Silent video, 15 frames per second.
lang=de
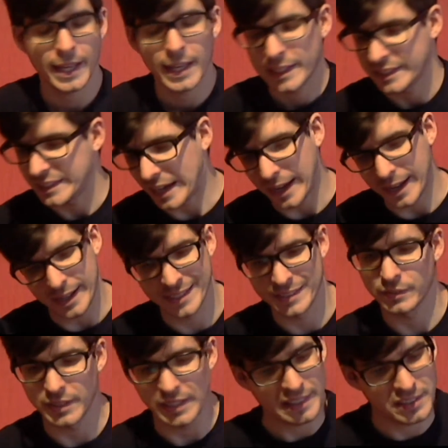Ja,
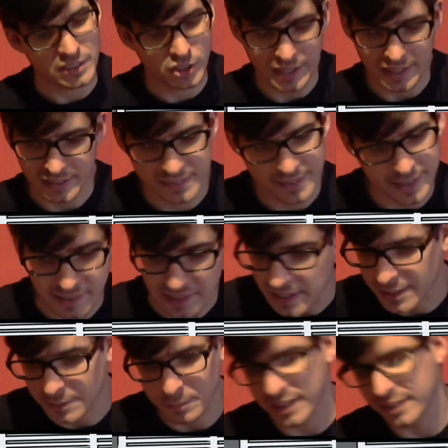also jetzt schlägt es halt
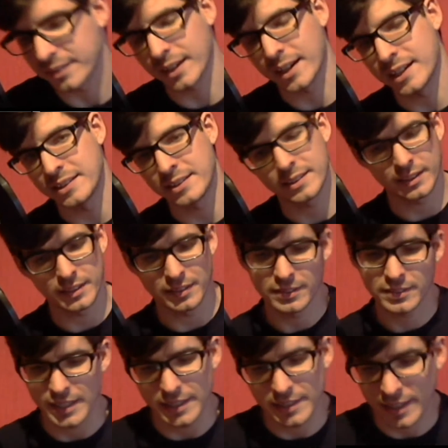echt mal 13,
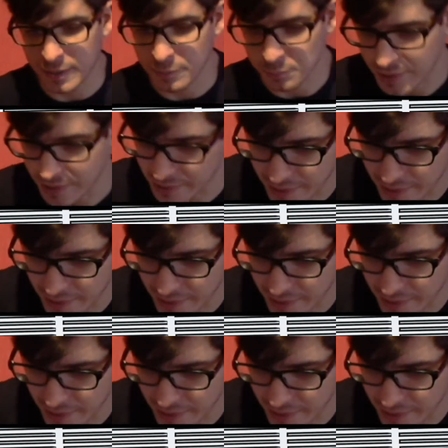das geht halt mal